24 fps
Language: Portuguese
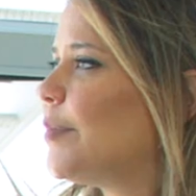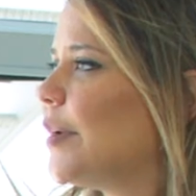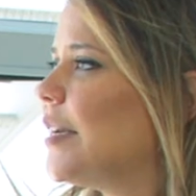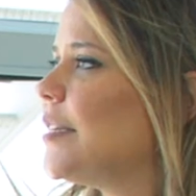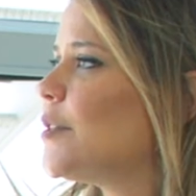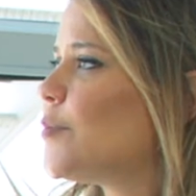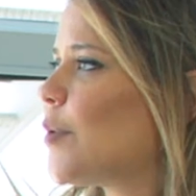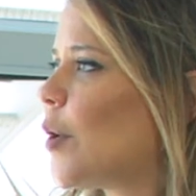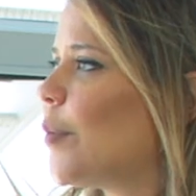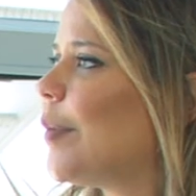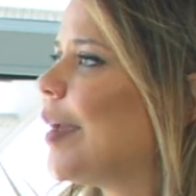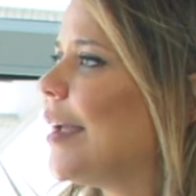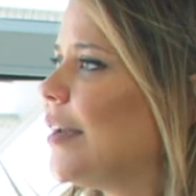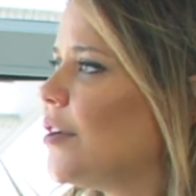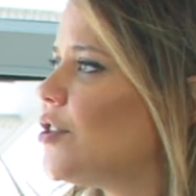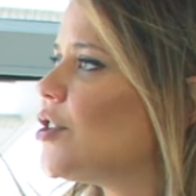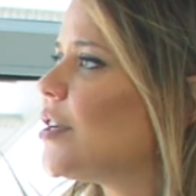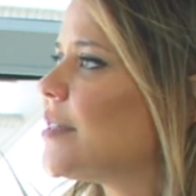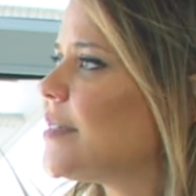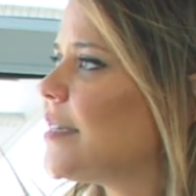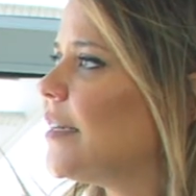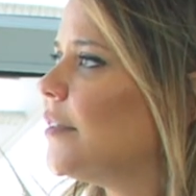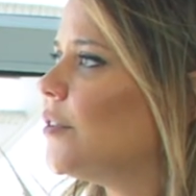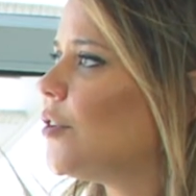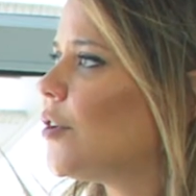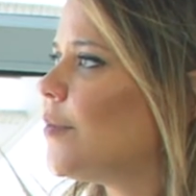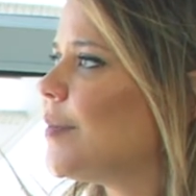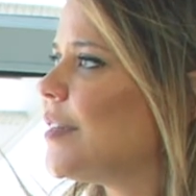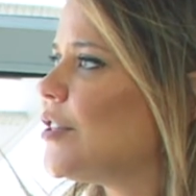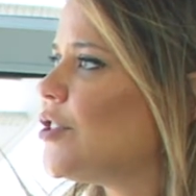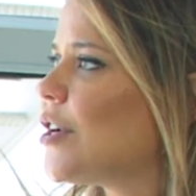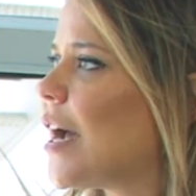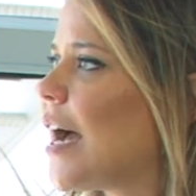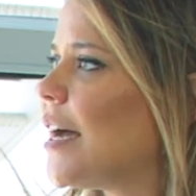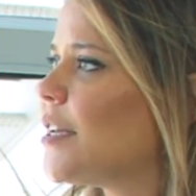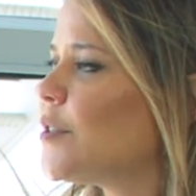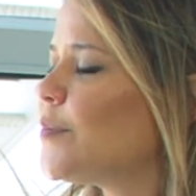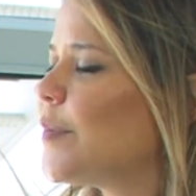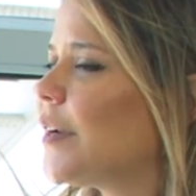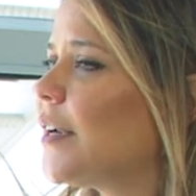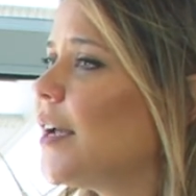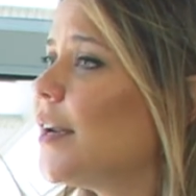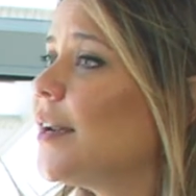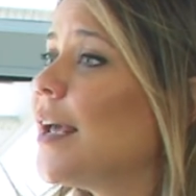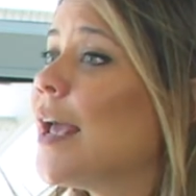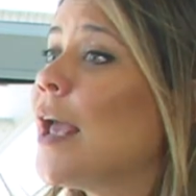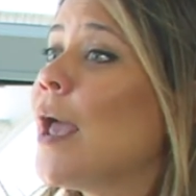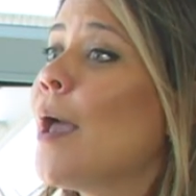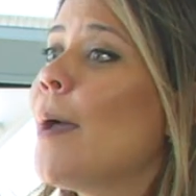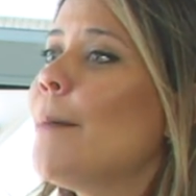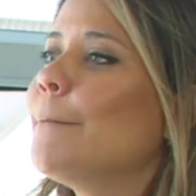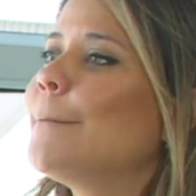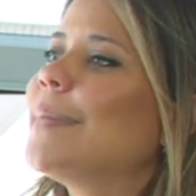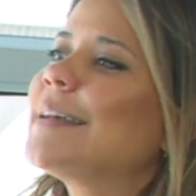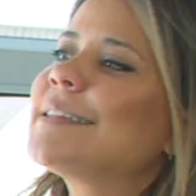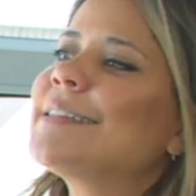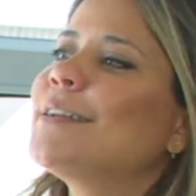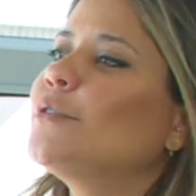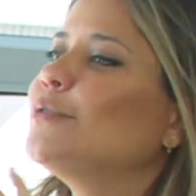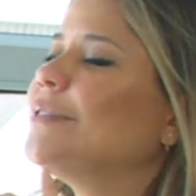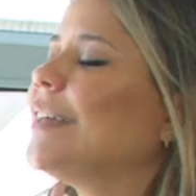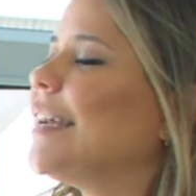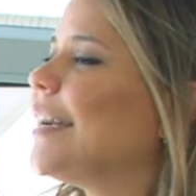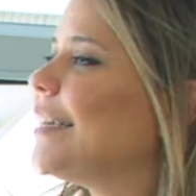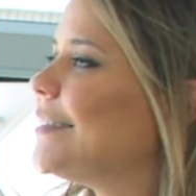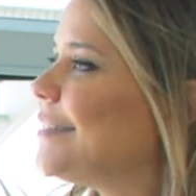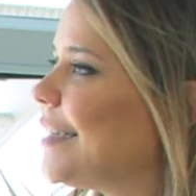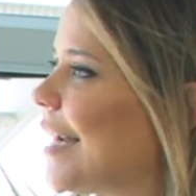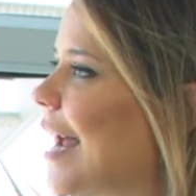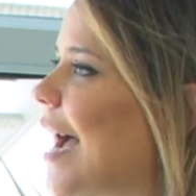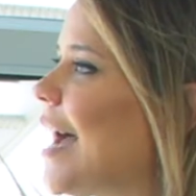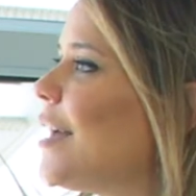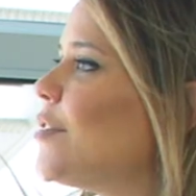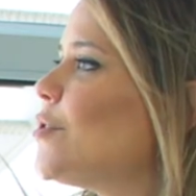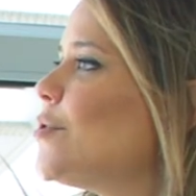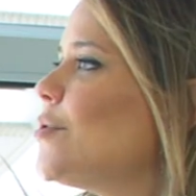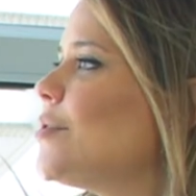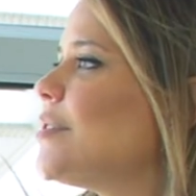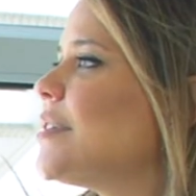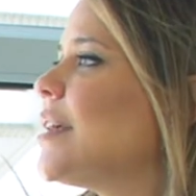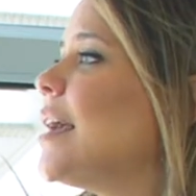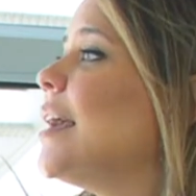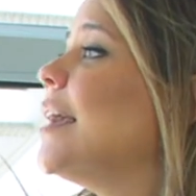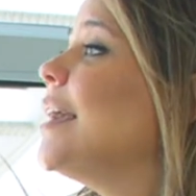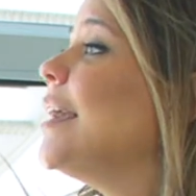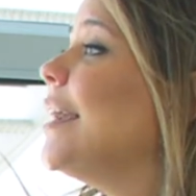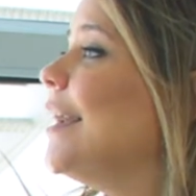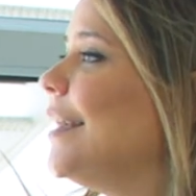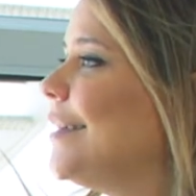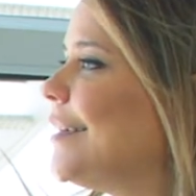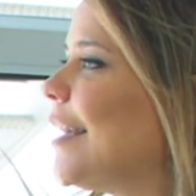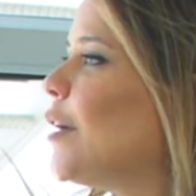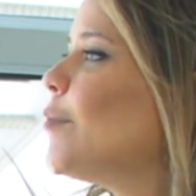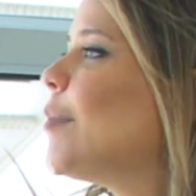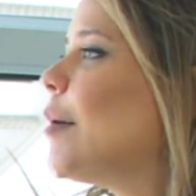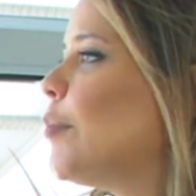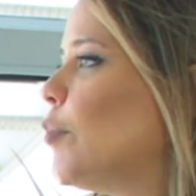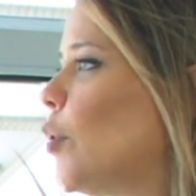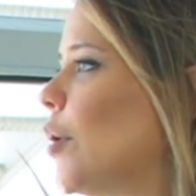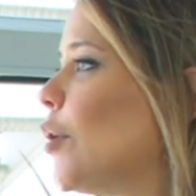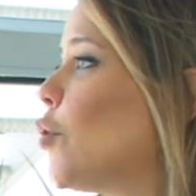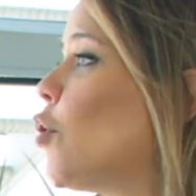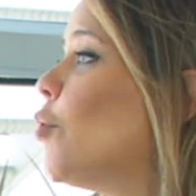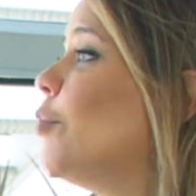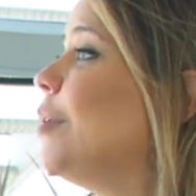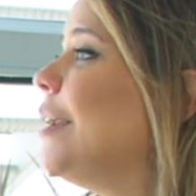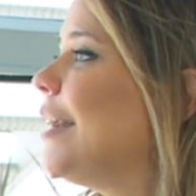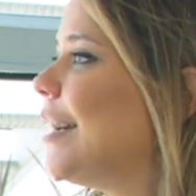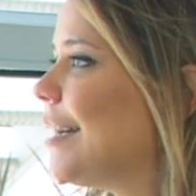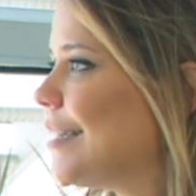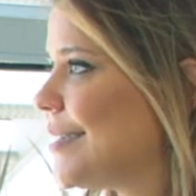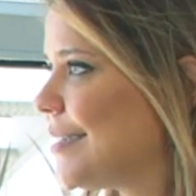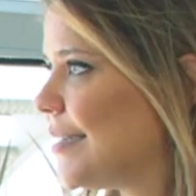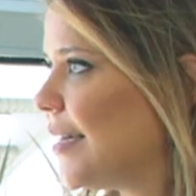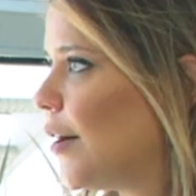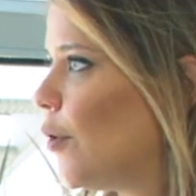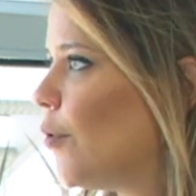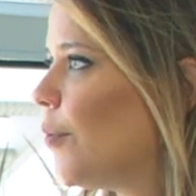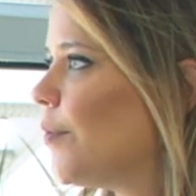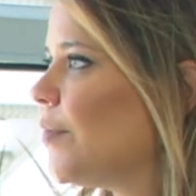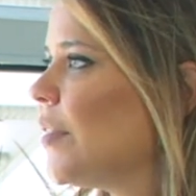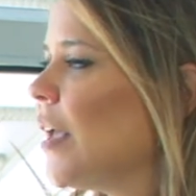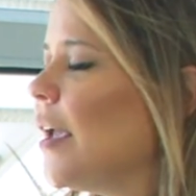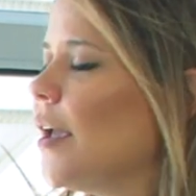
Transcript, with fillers: principalmente a síndrome de Asperger, mas não tem atrasos e tem uma boa comunicação.